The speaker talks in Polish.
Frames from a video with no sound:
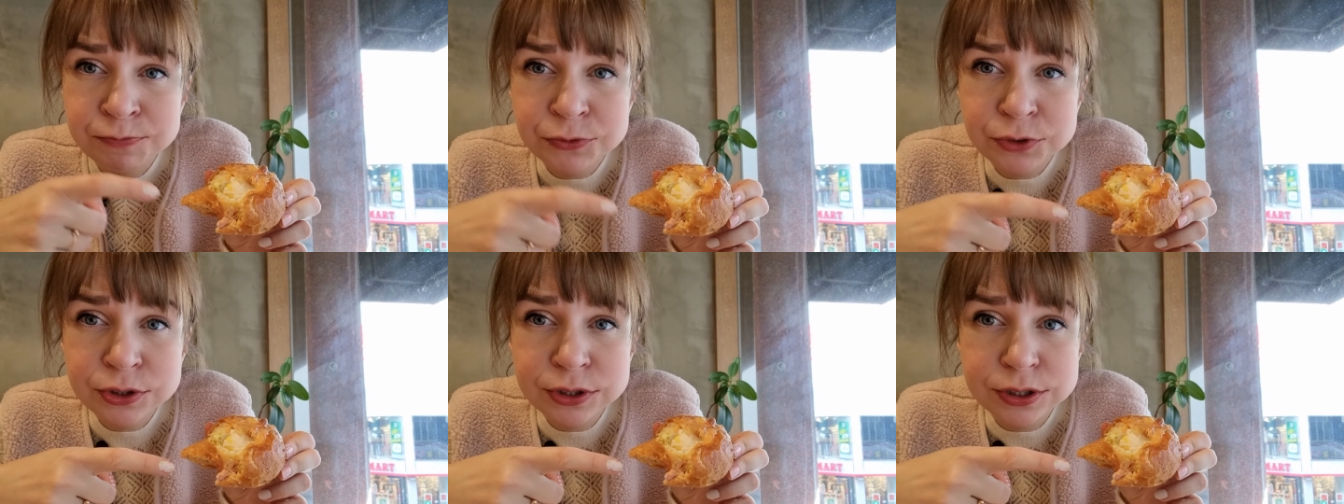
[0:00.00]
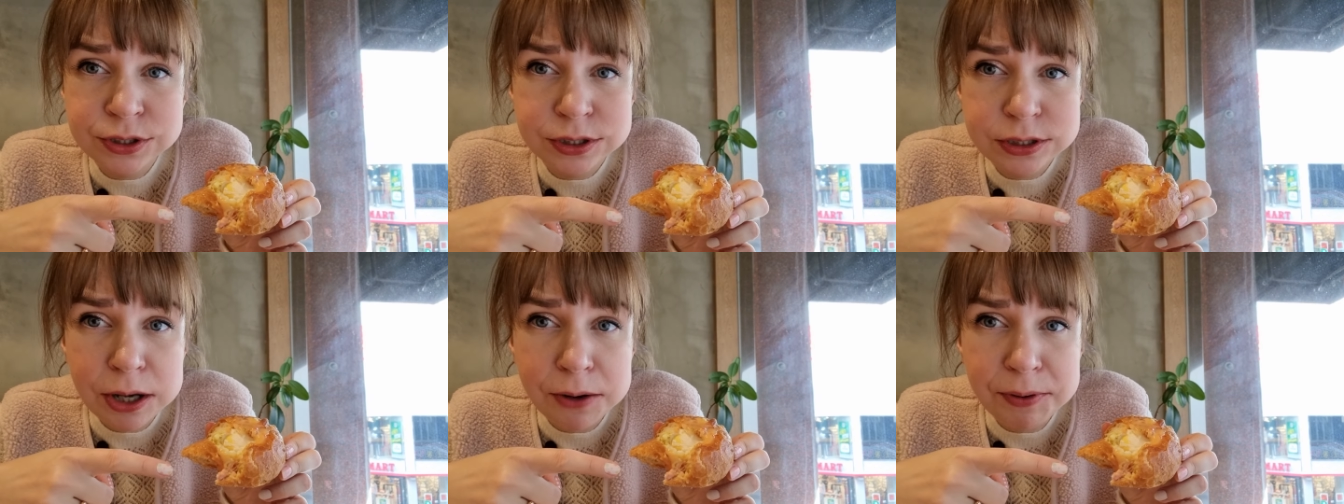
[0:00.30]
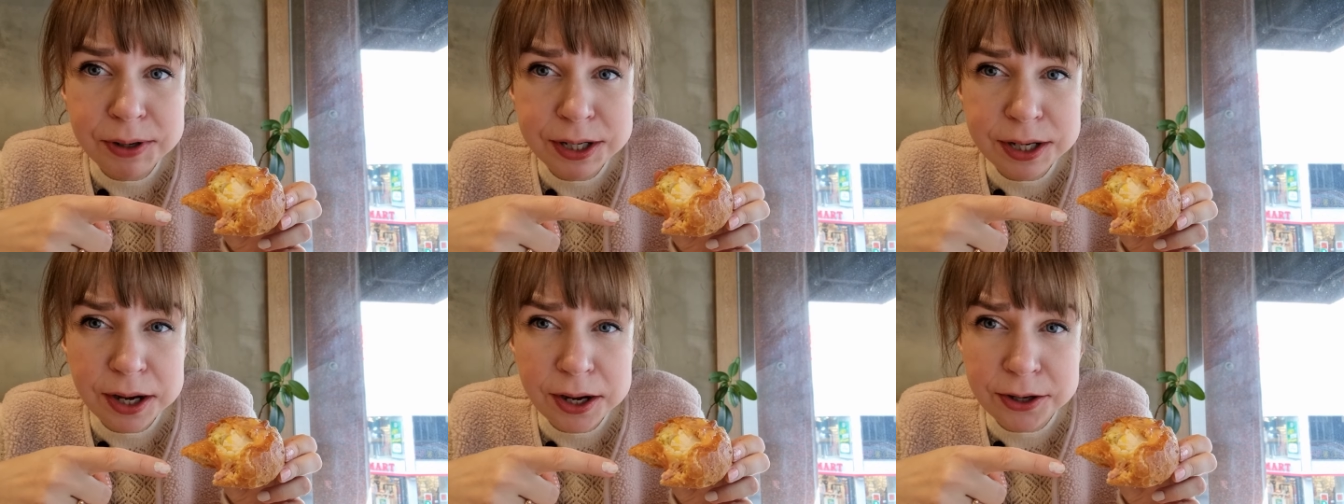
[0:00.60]
Gdzie jest
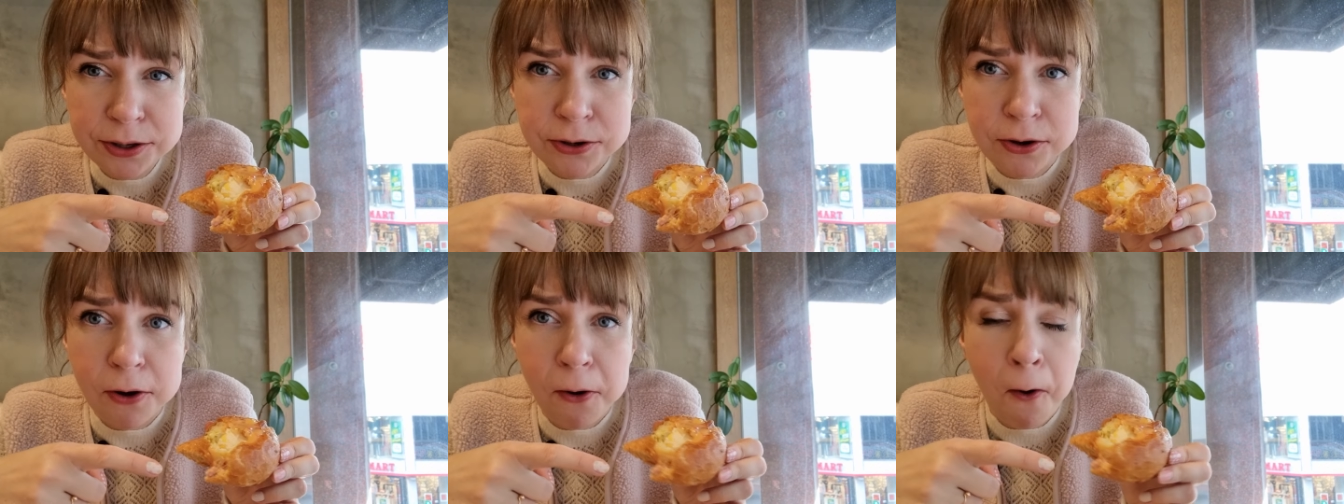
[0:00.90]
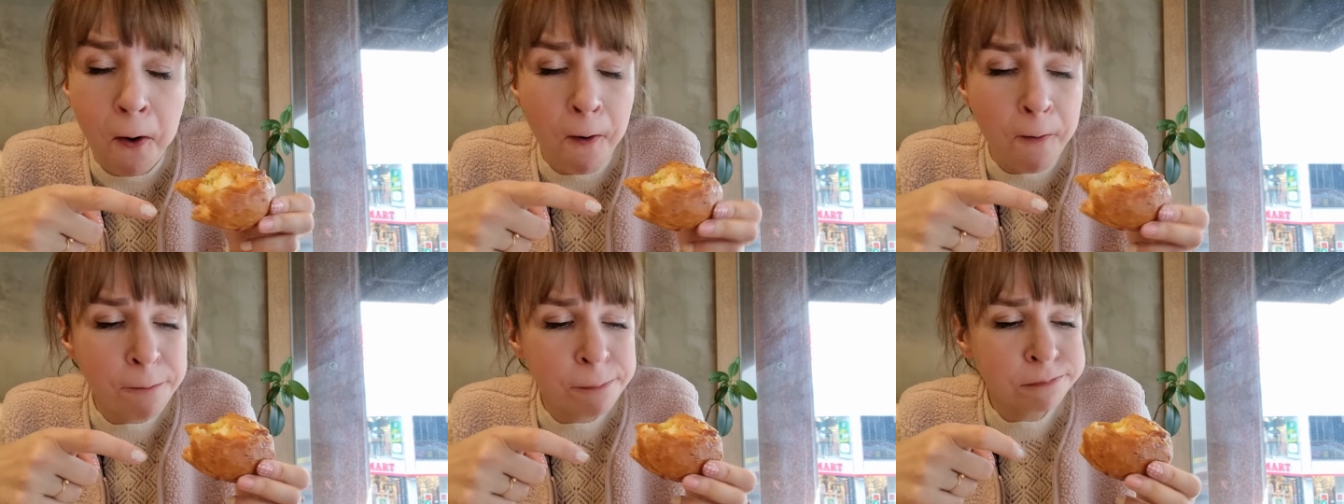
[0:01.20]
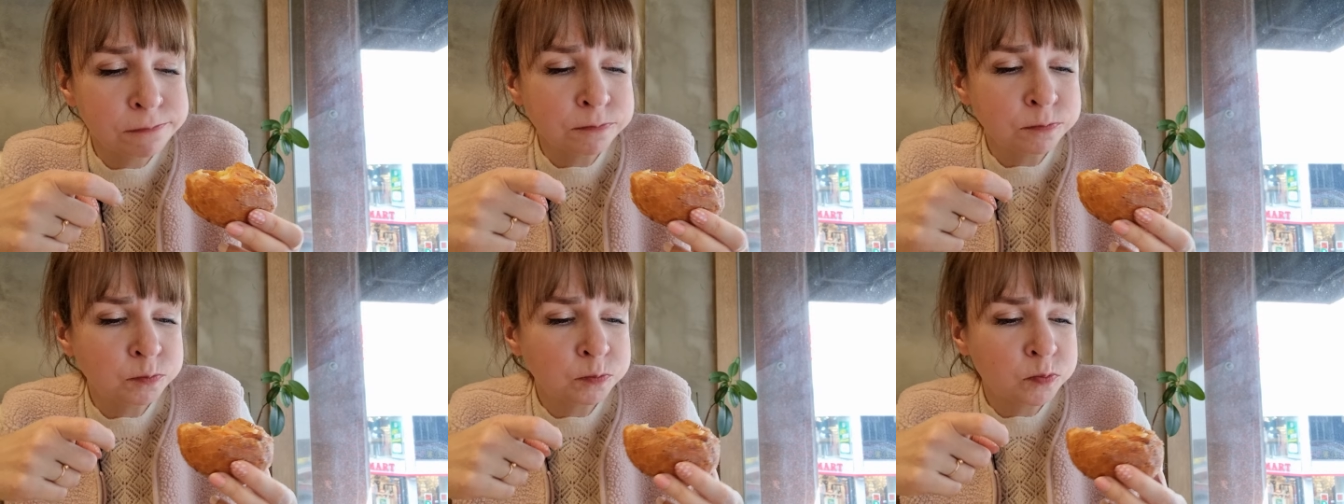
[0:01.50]
całe jajko?
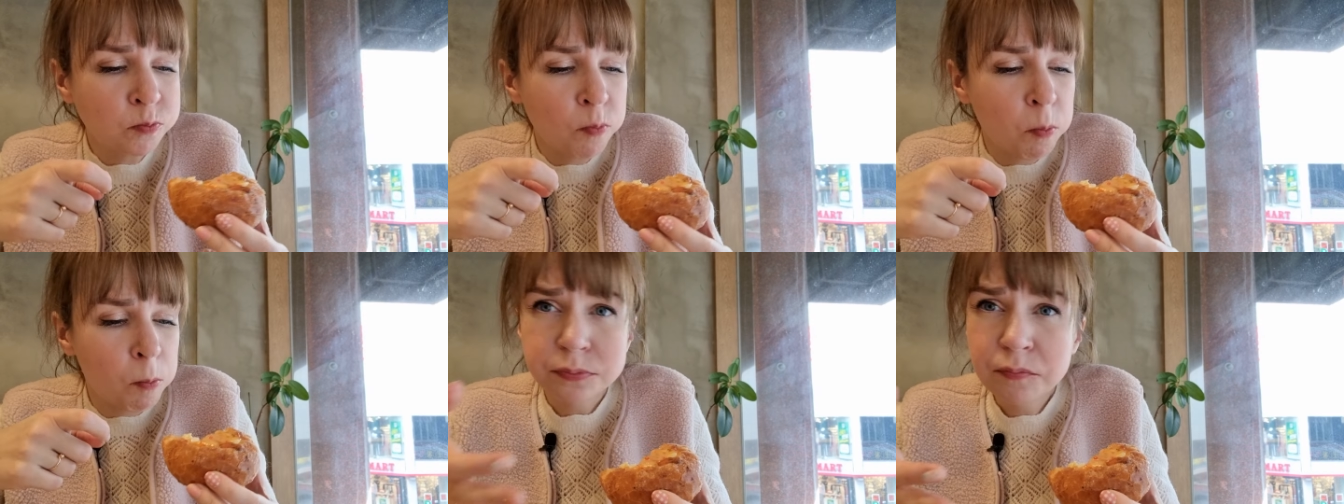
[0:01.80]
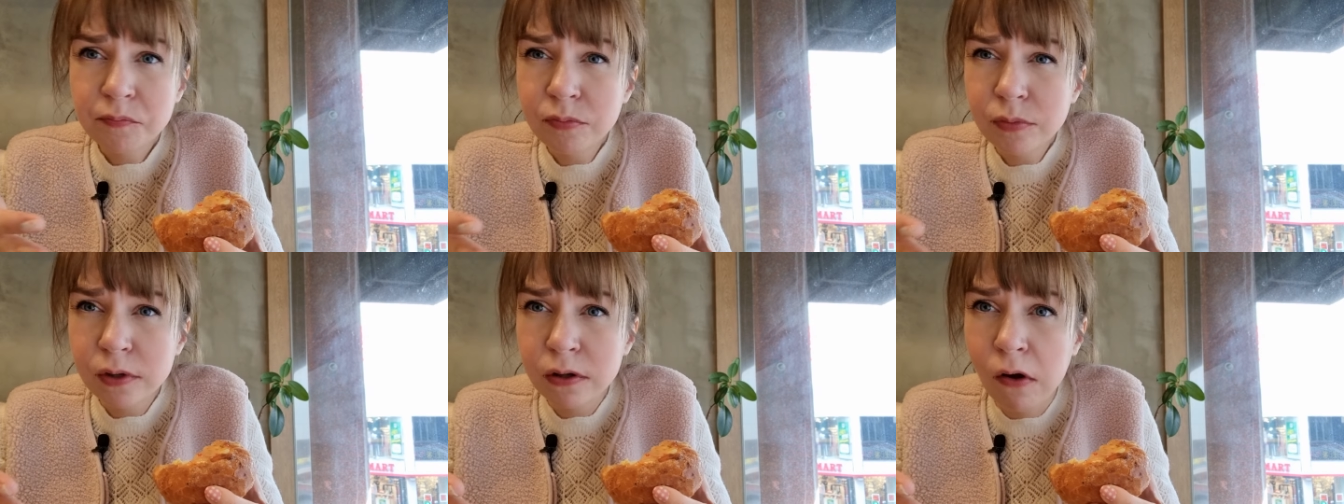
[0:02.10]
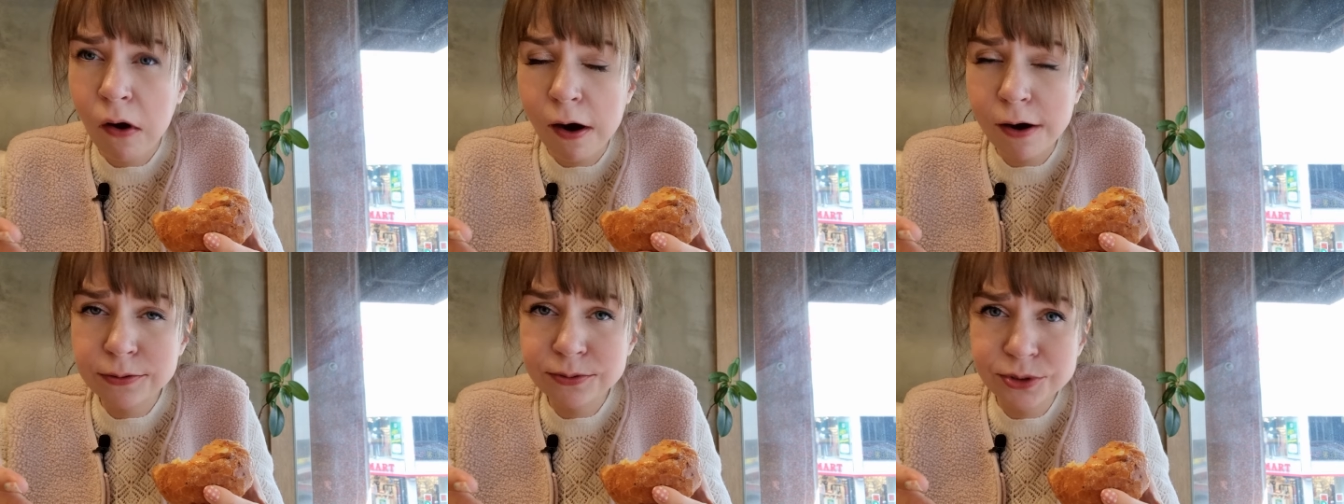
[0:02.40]

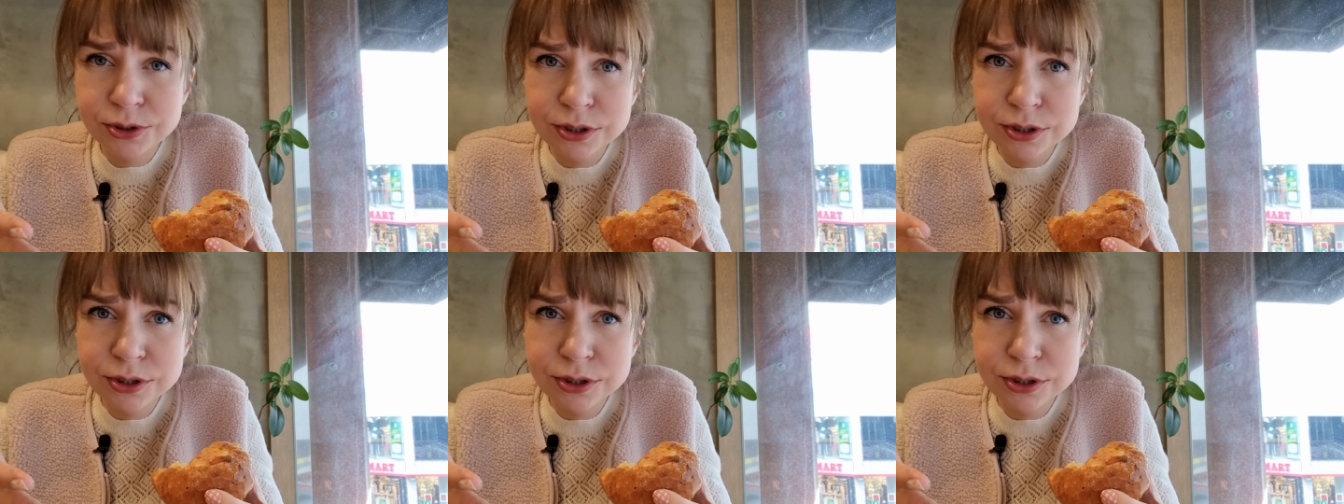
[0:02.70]
A